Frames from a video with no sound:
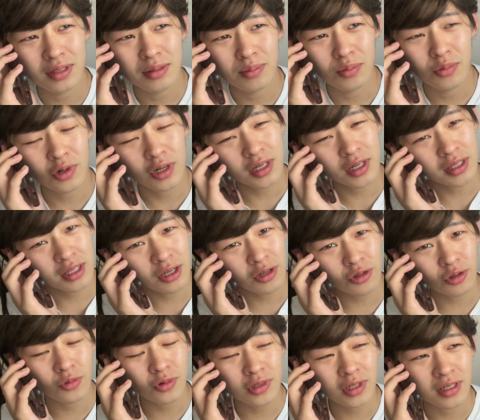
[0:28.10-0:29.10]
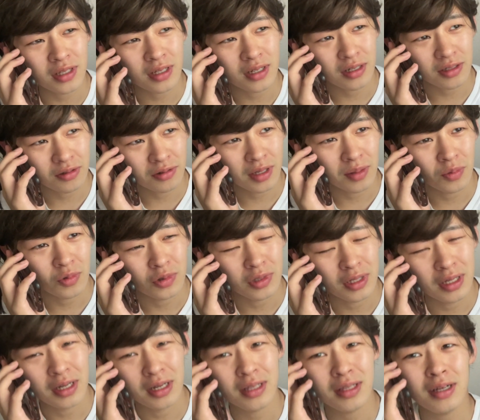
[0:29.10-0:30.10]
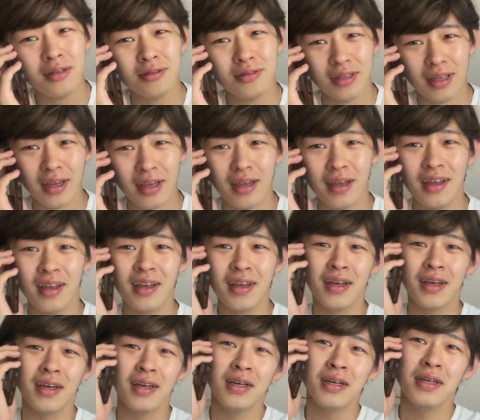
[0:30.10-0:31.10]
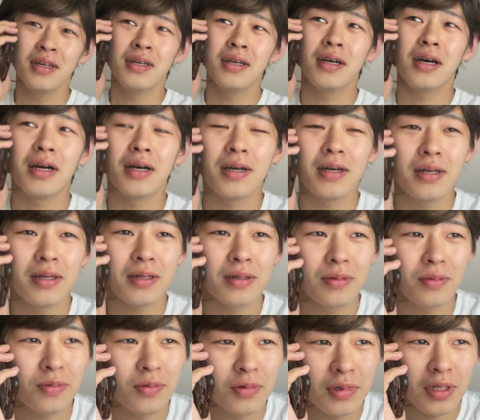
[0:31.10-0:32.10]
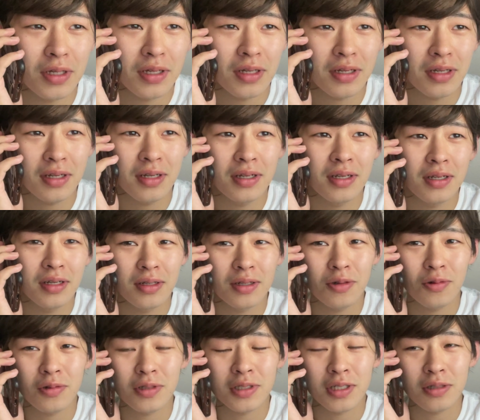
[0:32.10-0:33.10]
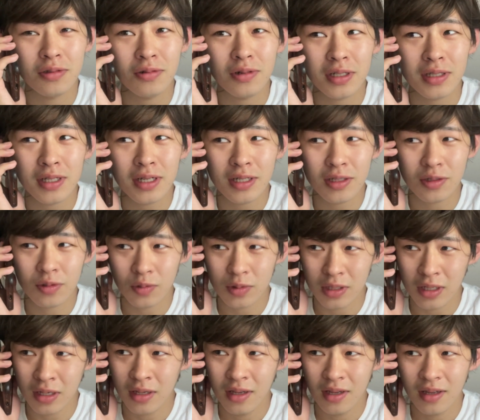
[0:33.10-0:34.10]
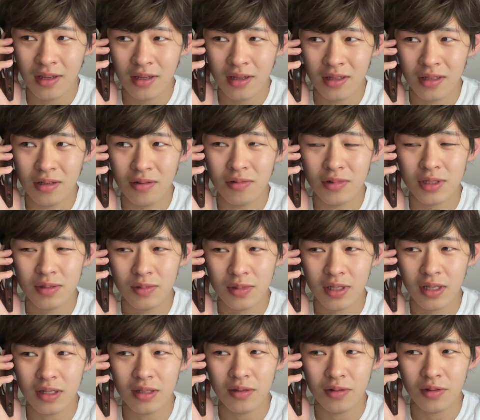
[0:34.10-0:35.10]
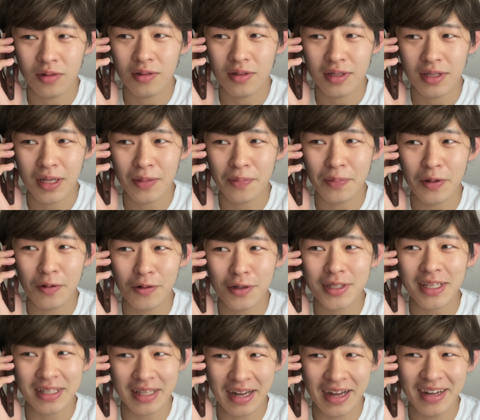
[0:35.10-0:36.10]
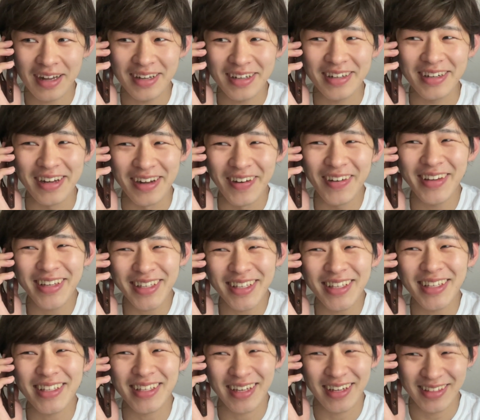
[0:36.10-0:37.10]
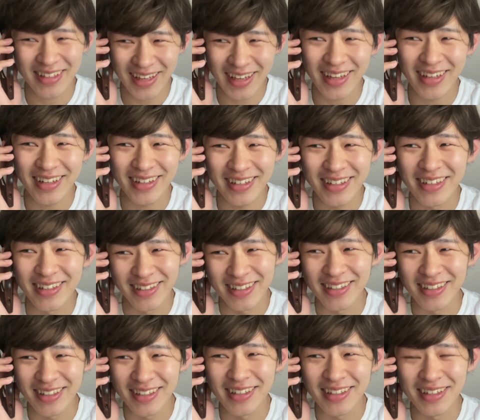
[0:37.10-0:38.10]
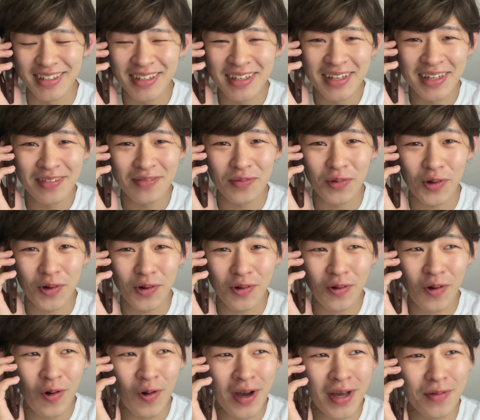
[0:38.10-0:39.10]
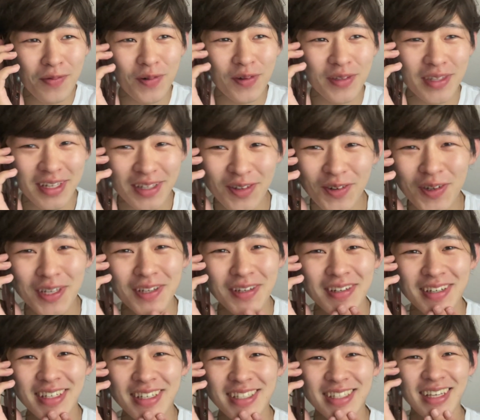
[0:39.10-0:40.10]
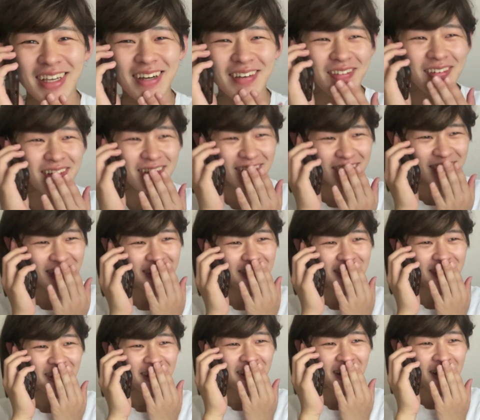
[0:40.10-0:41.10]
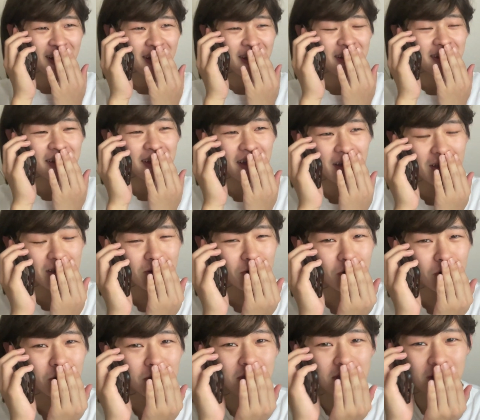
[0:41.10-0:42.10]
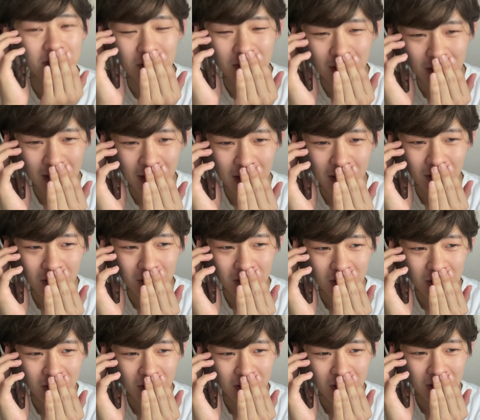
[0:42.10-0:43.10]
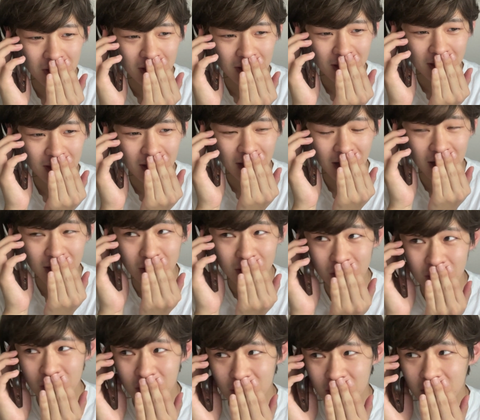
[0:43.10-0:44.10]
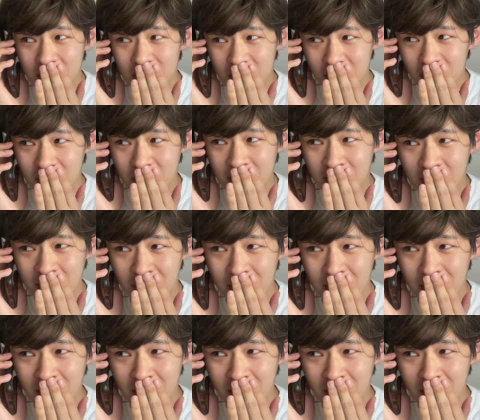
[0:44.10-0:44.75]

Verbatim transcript: もう一回寝ようと思ったんだけどね、もう寝れなくて。ああ、もうね、りょうこちゃんどうかなと思って電話してみたいのよ。やっぱ起きてた。うん、起きてたよね。うん。もう怖いもんね、ドキドキしちゃう。ねどうしようね、本当に。あとちょっとでしょ